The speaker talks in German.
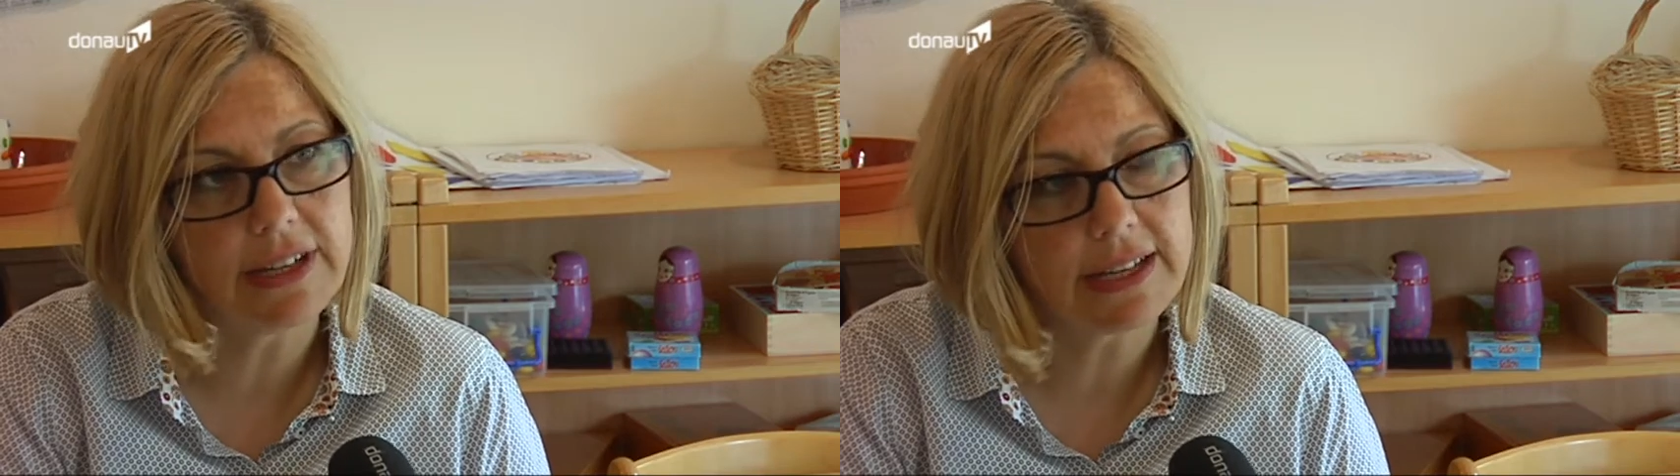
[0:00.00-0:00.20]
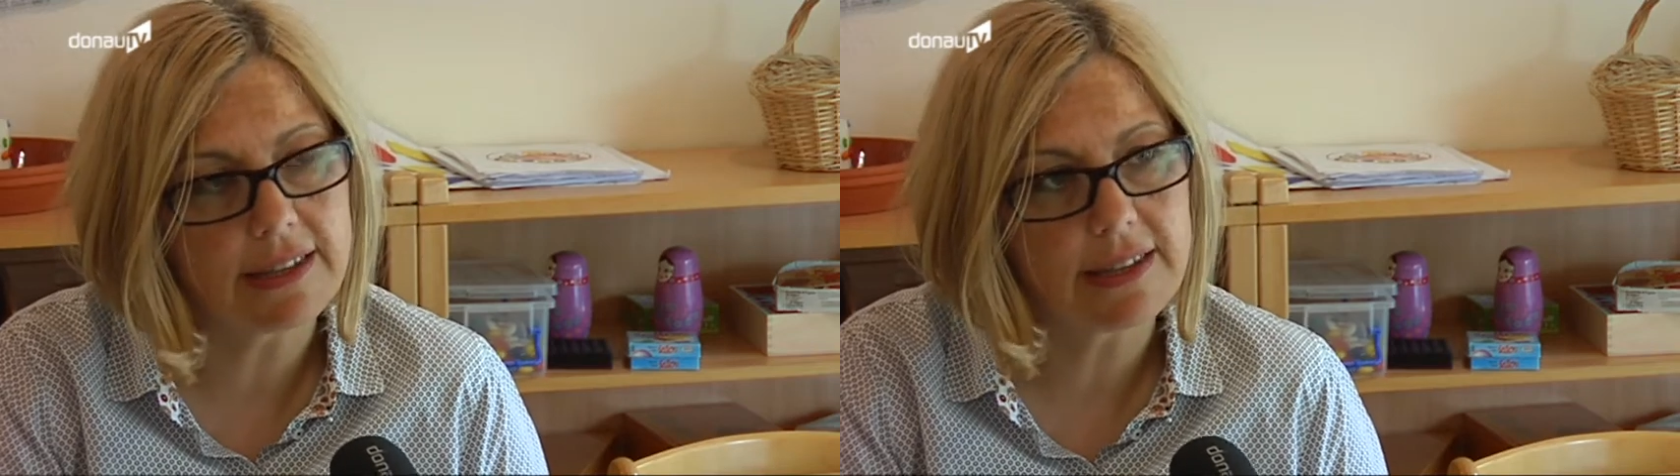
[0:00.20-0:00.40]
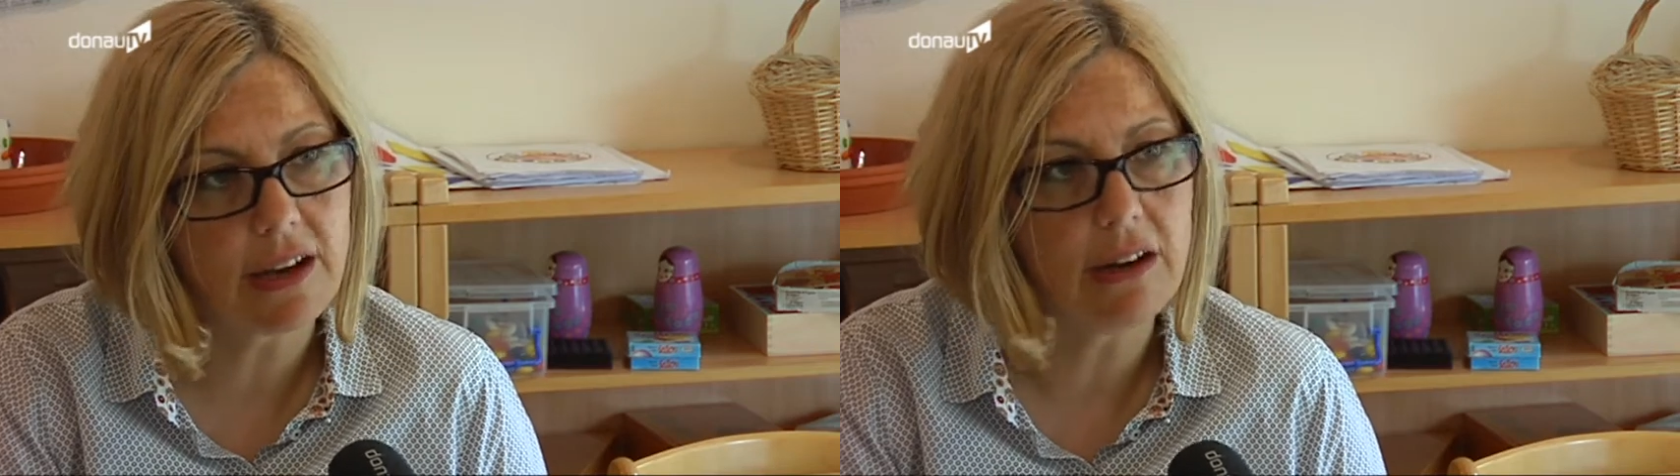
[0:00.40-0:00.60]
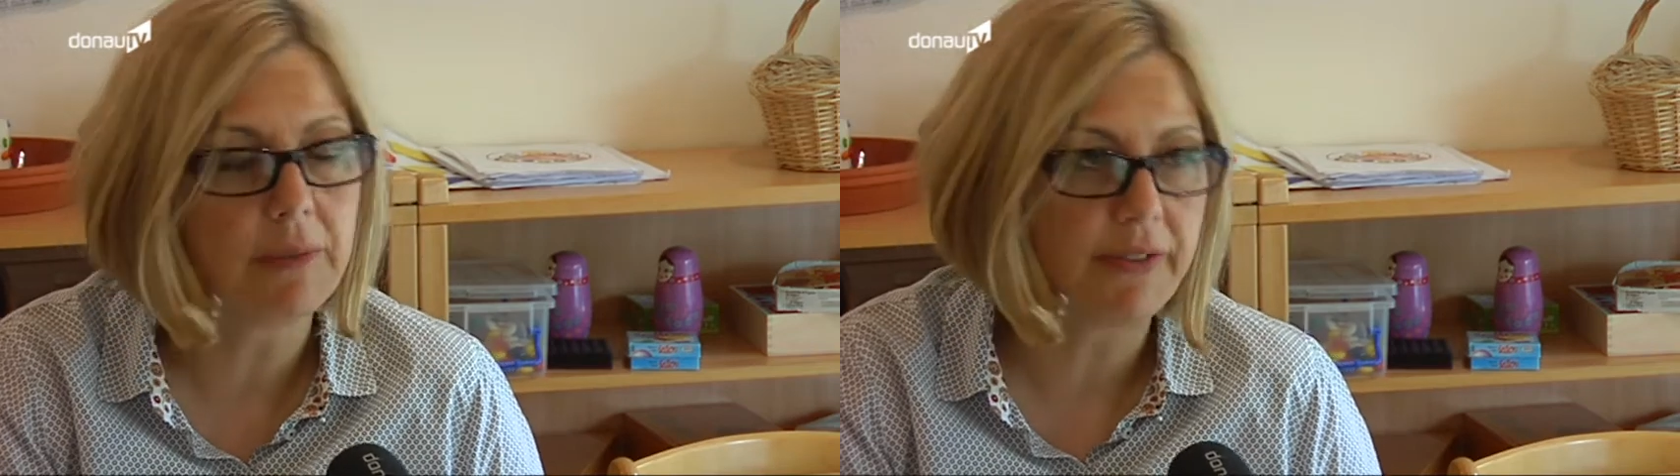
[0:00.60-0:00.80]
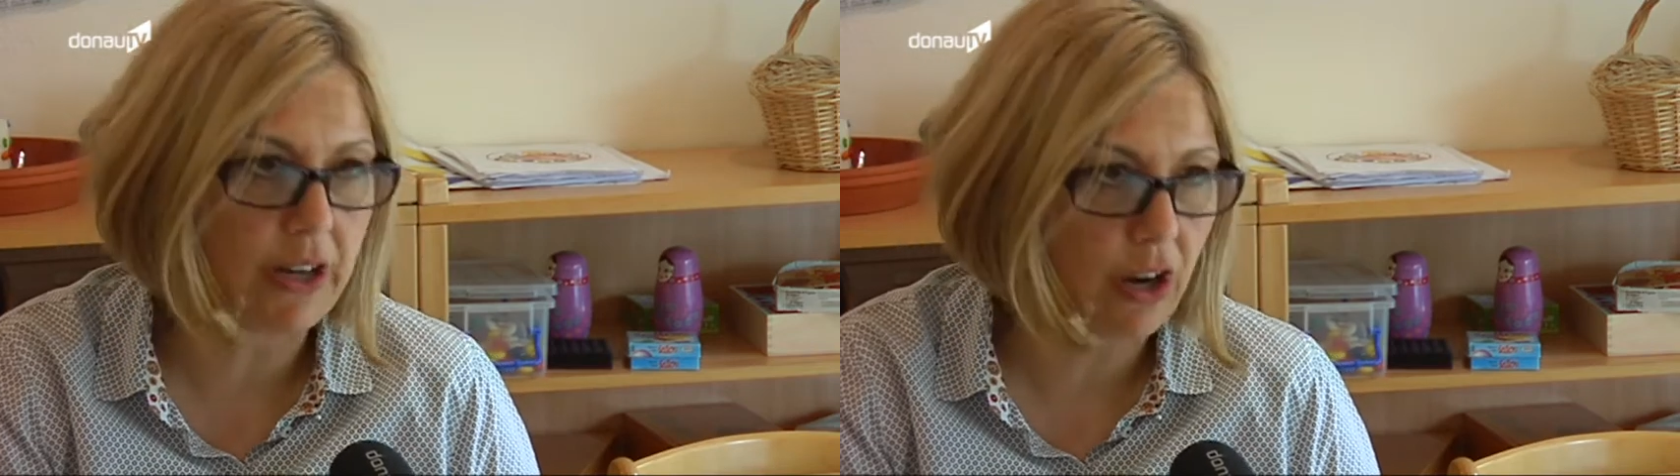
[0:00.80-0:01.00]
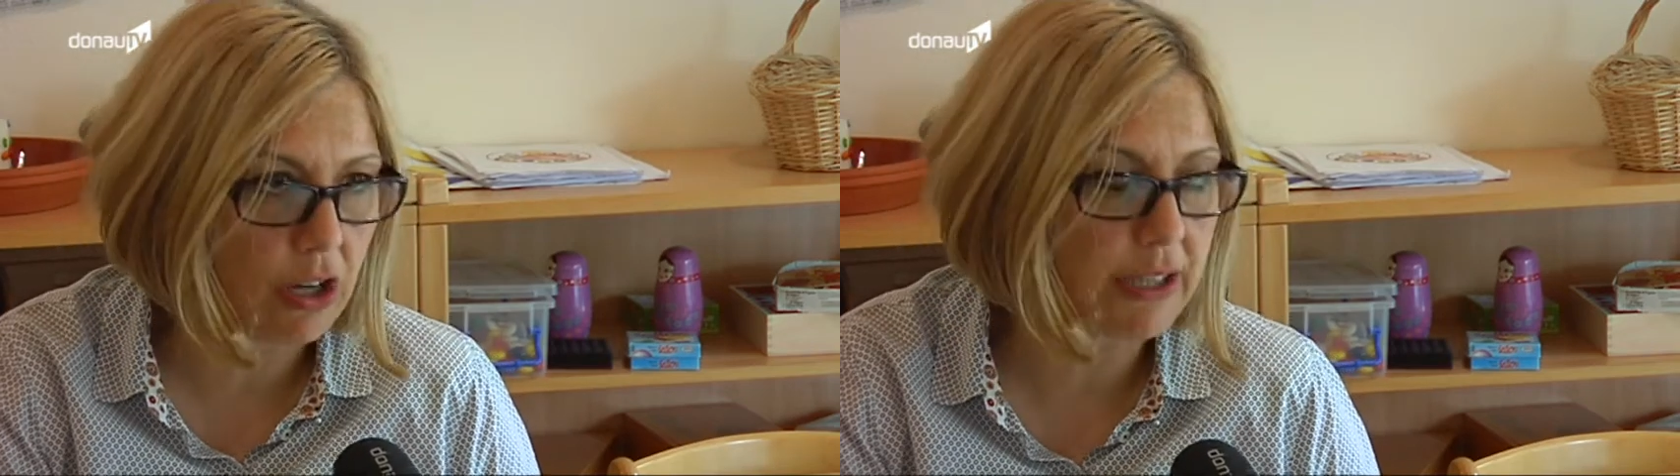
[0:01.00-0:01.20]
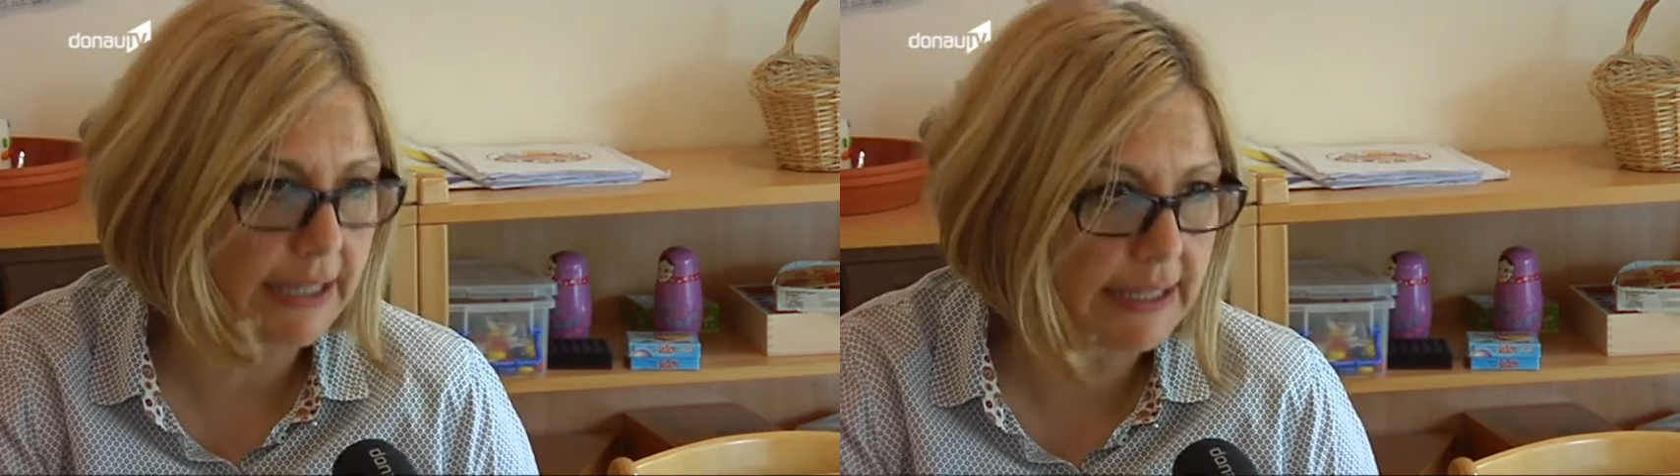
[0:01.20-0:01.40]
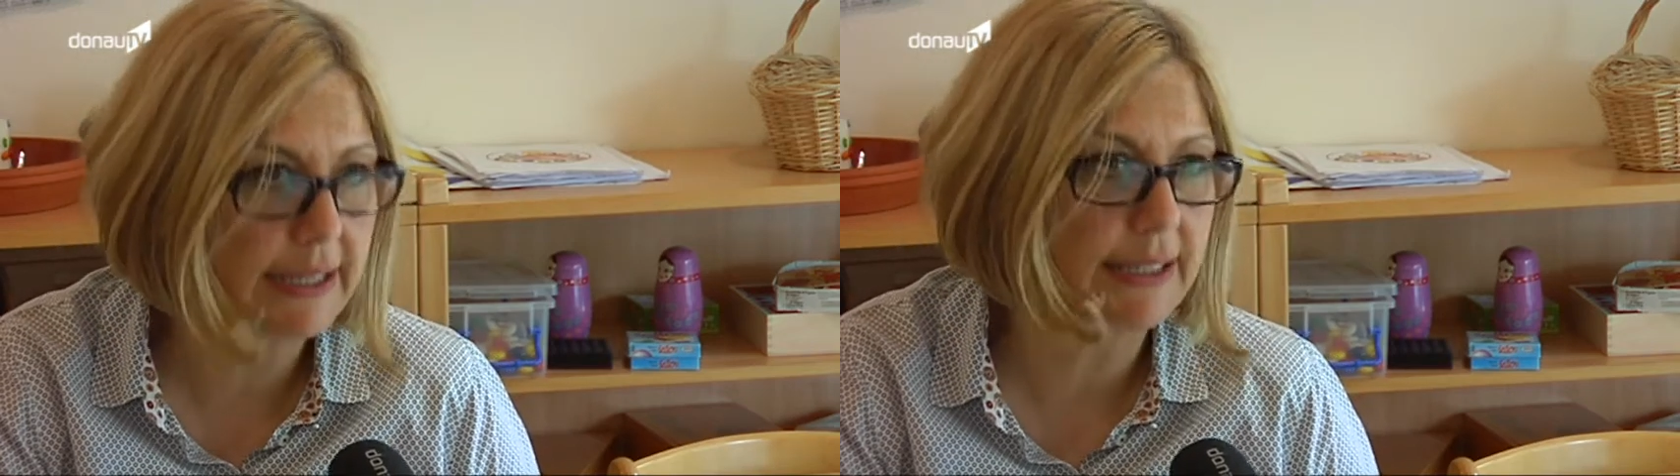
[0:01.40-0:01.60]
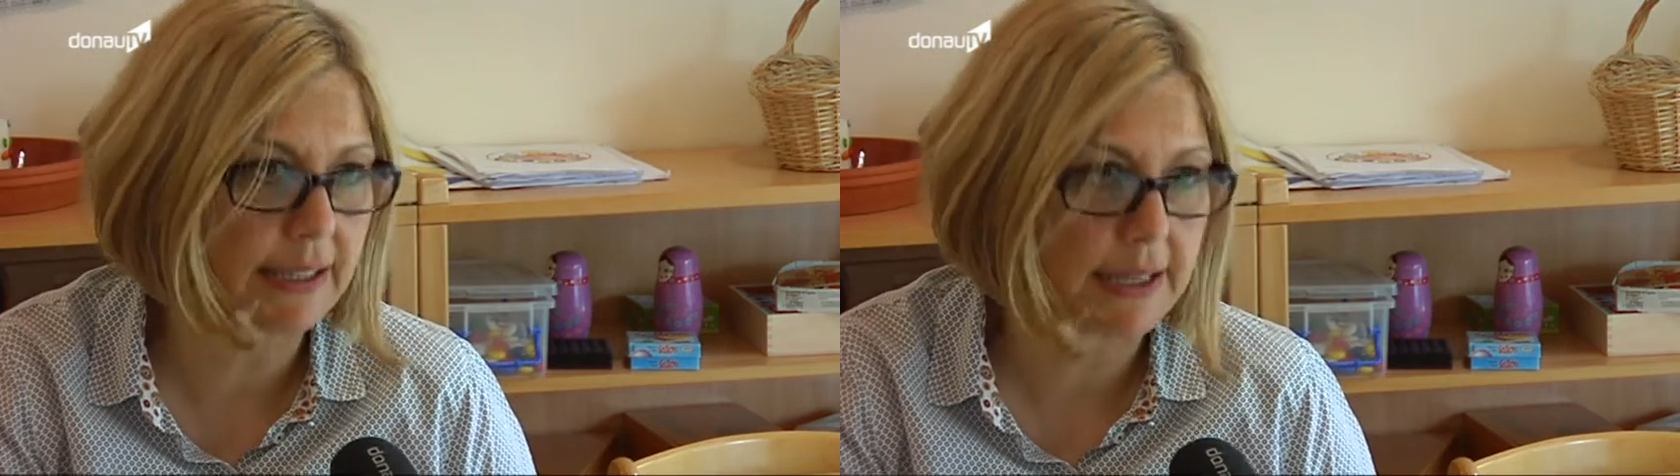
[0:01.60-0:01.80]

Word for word: Für nächstes Jahr haben wir wieder acht Kinder in der